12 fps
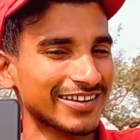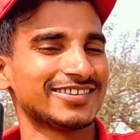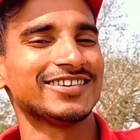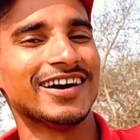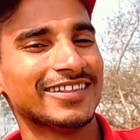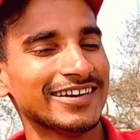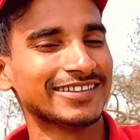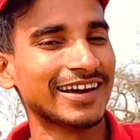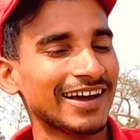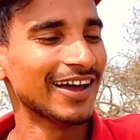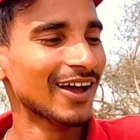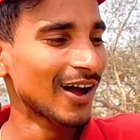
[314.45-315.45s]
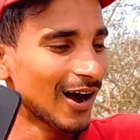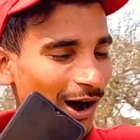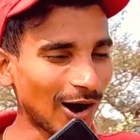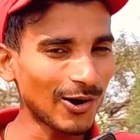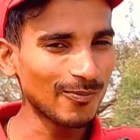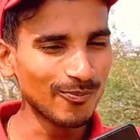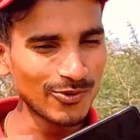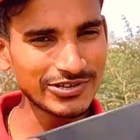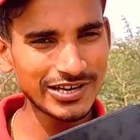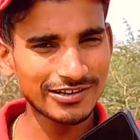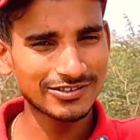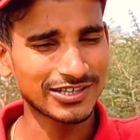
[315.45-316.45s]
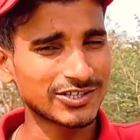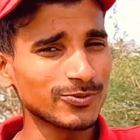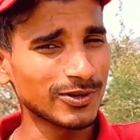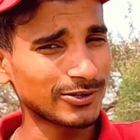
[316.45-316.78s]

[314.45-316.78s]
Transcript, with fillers: अच्छा देता है और मुझे सच